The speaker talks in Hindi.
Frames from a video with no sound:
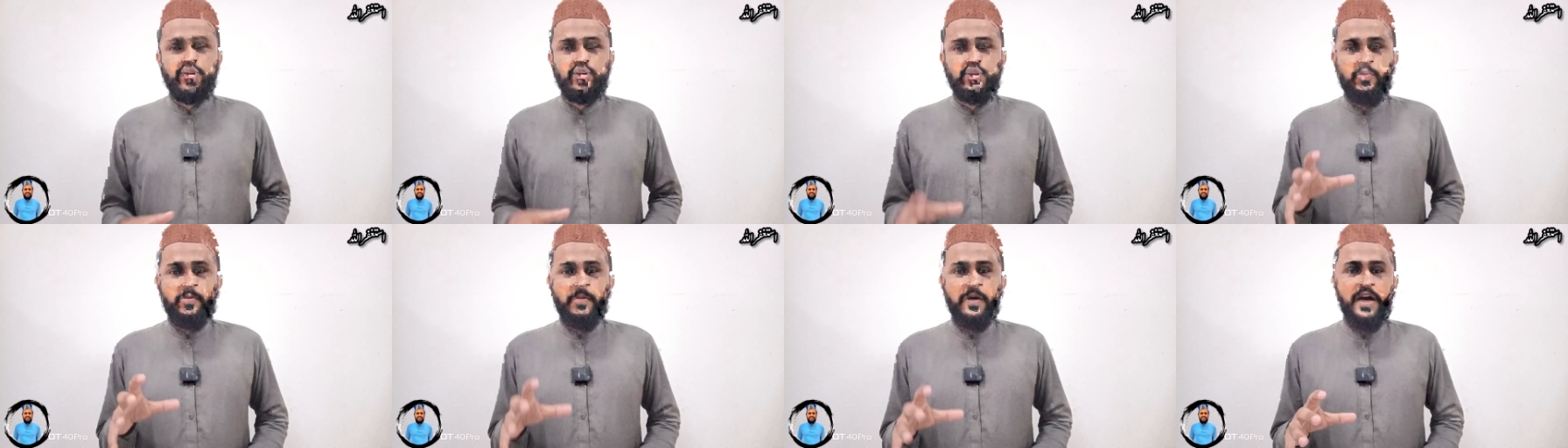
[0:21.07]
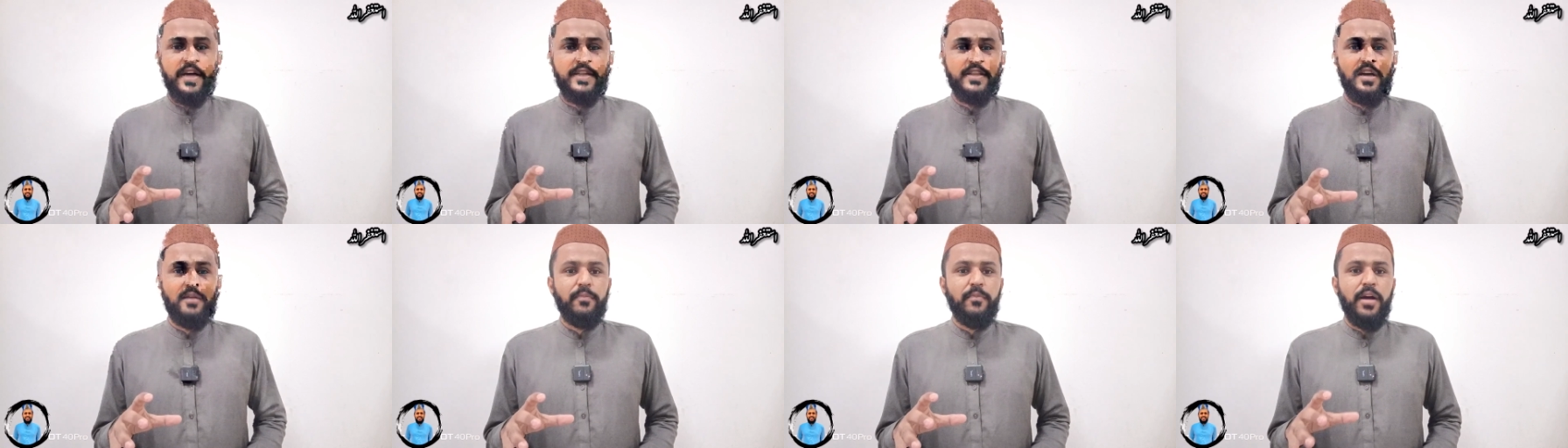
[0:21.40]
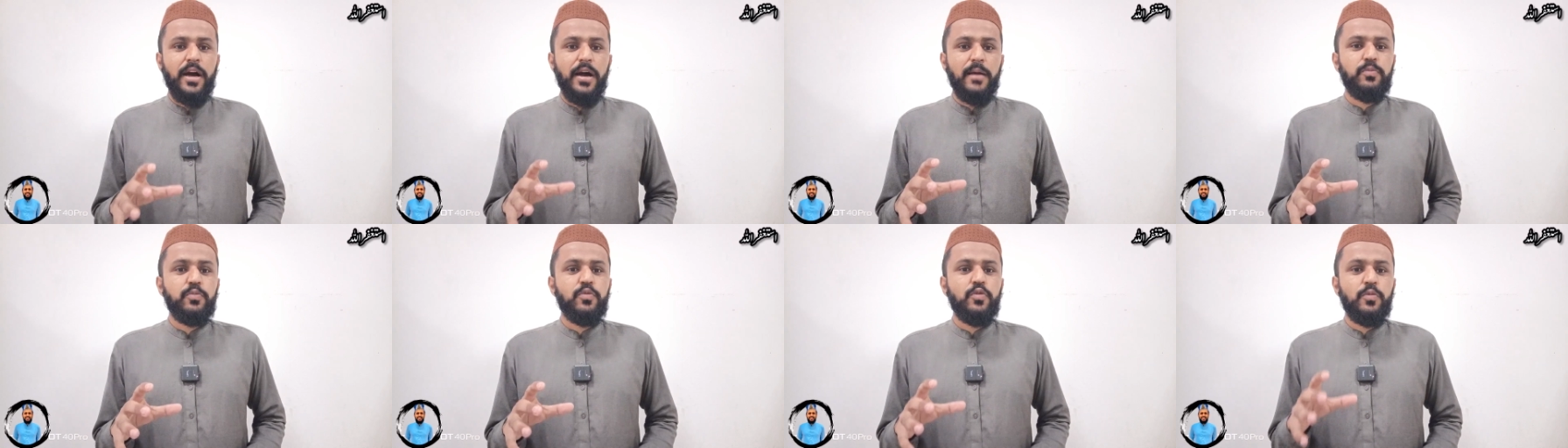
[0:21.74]
जो बात हम
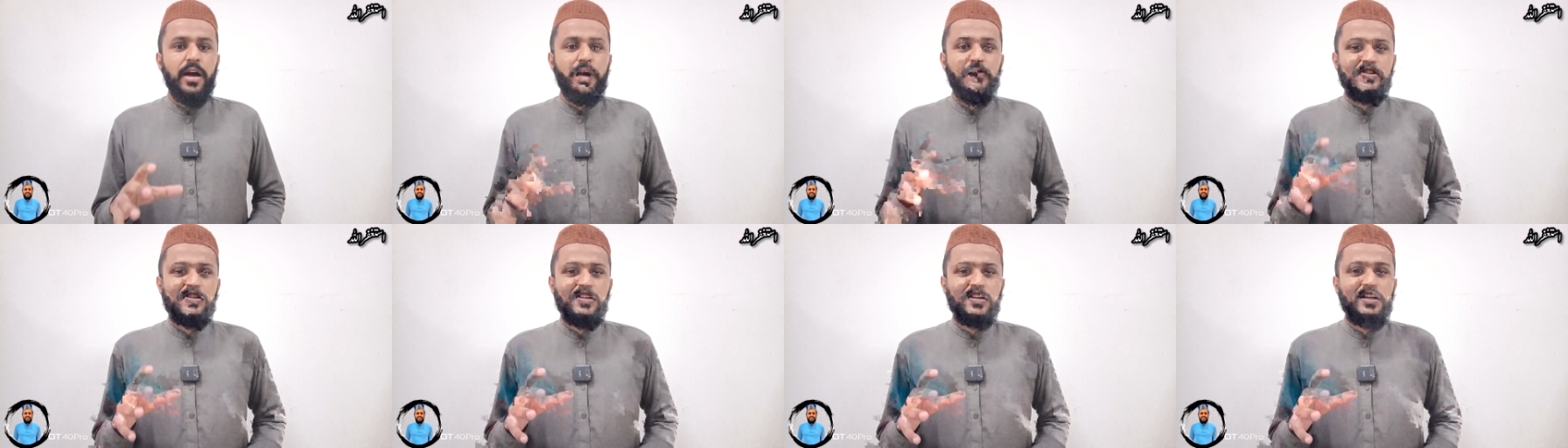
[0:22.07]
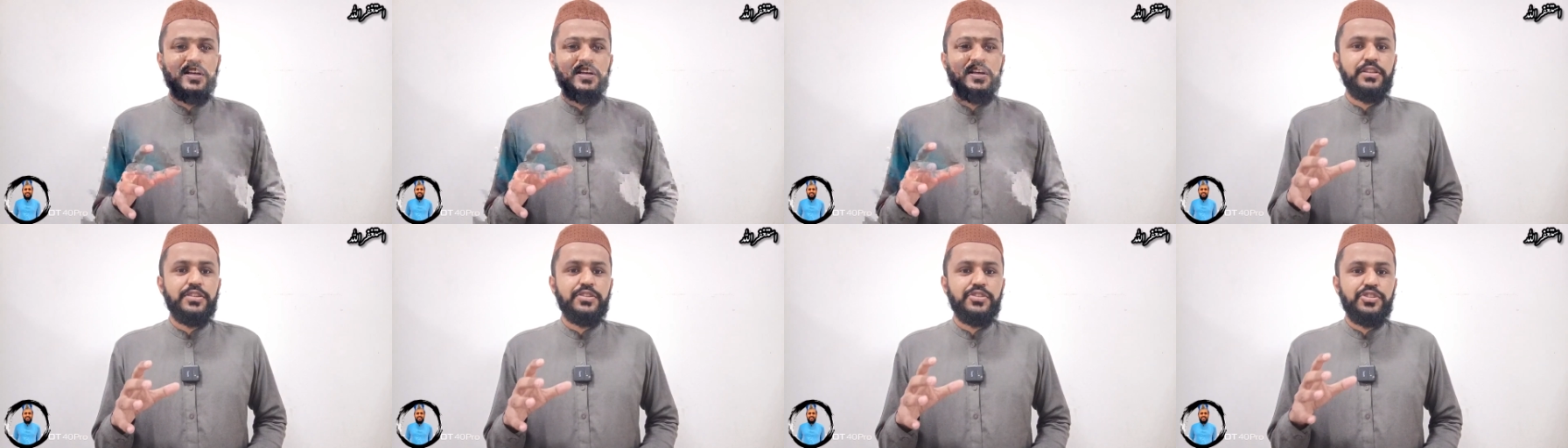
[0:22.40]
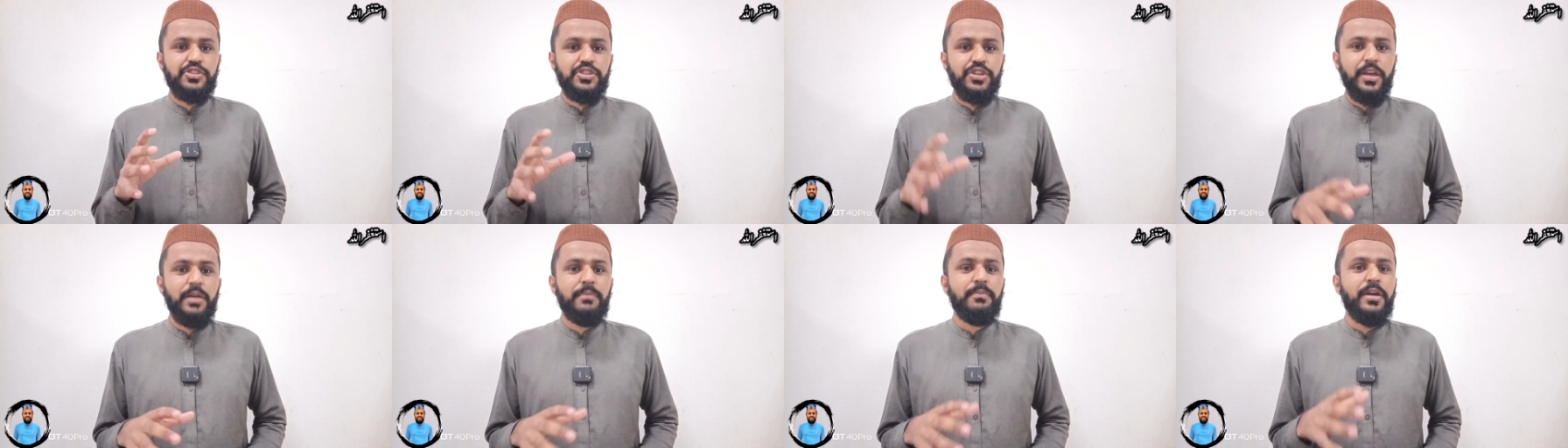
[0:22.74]
आपको पिछले
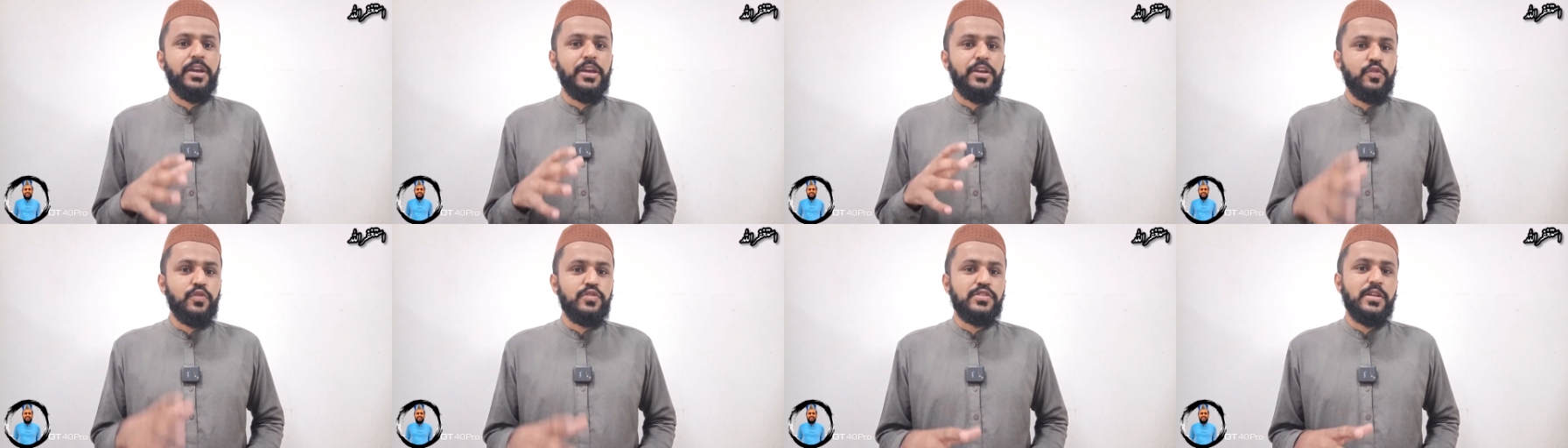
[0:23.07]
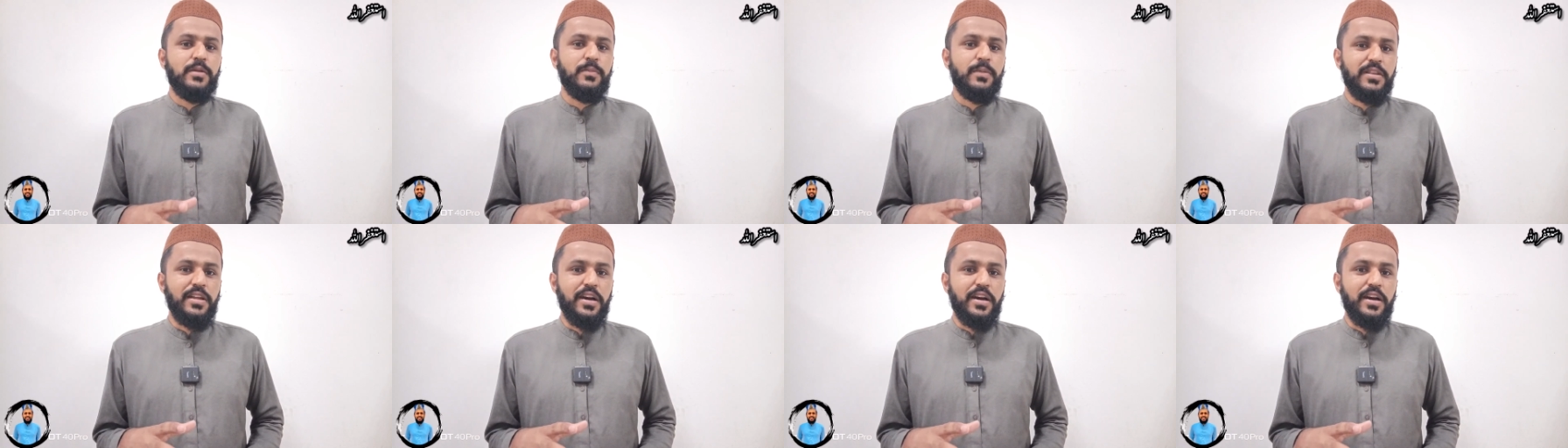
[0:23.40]
छः महीनों से